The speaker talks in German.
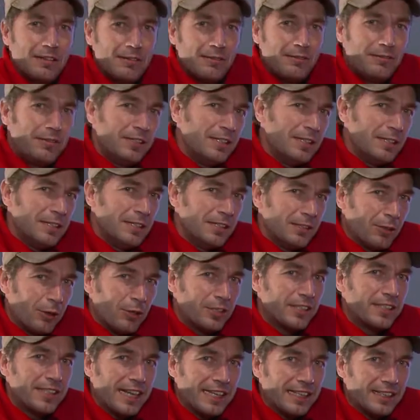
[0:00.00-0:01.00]
Viele
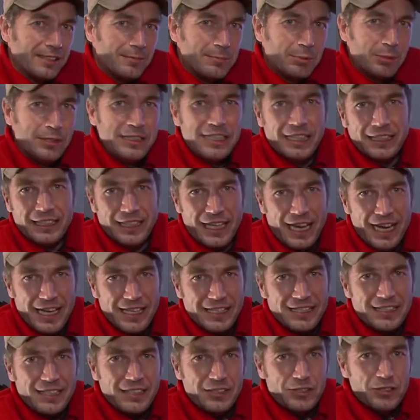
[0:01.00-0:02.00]
Leute denken, polieren
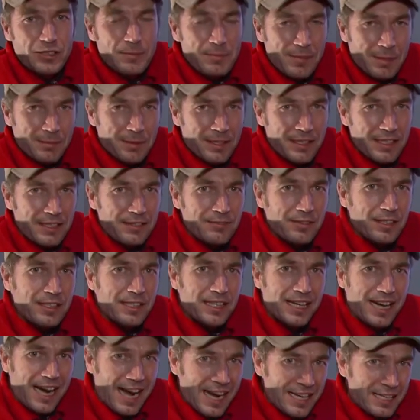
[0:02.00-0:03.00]
reicht, stimmt aber nicht, weil
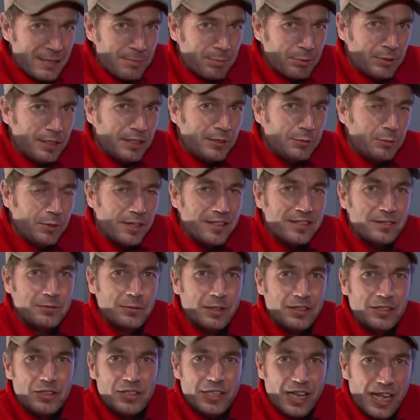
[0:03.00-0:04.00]
eine reine Politur ist nur
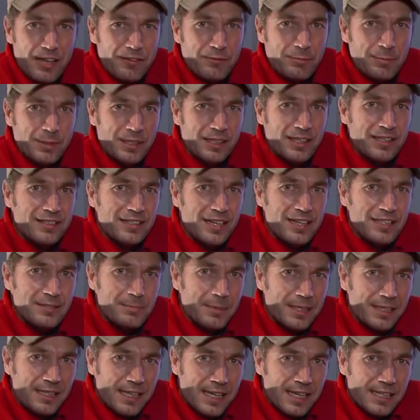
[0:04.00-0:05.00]
ein Schleifmittel. Das heißt,
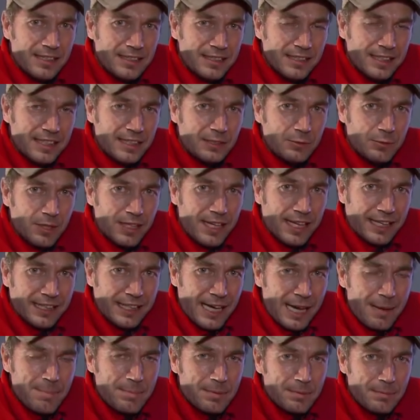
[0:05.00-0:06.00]
man trägt nur Lack
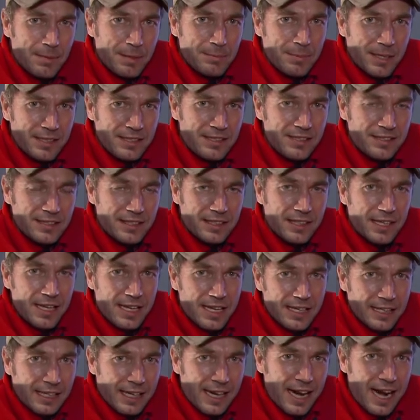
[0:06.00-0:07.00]
ab, man macht diese
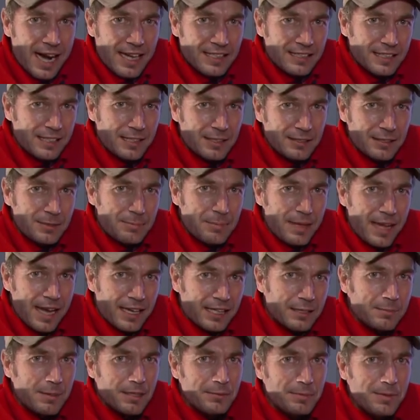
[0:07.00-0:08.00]
Krater, die
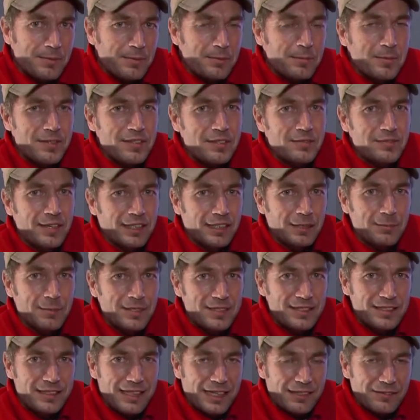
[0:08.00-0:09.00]
Berge macht man so ein bisschen weg, damit
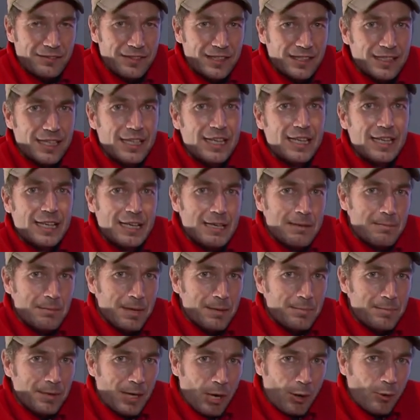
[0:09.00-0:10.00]
es glatt wird.
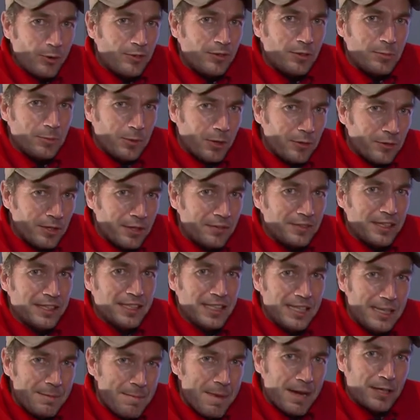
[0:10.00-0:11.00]
Man braucht zum Konservieren
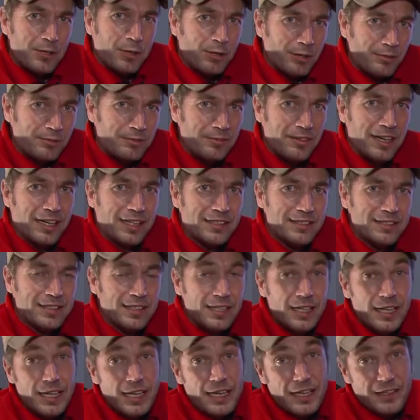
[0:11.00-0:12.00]
immer noch einen Wachs.
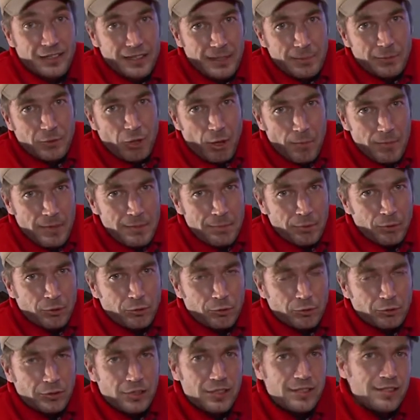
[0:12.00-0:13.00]
Es gibt
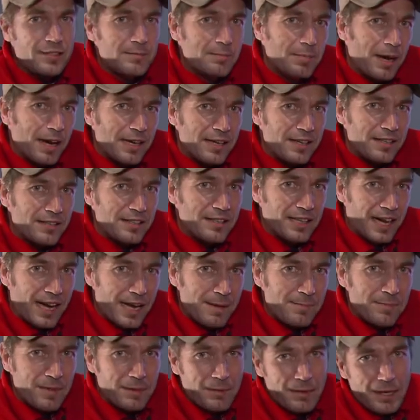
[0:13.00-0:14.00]
Kombiprodukte, die sind beides in
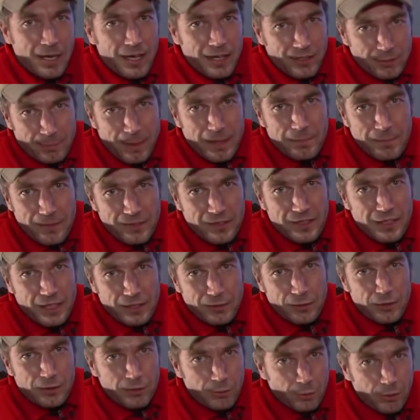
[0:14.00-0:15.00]
einem, da erspart man sich
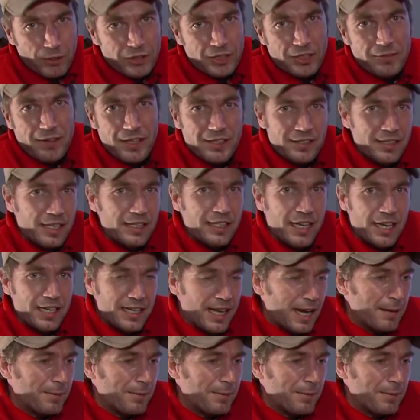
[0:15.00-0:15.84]
natürlich logischerweise dann einen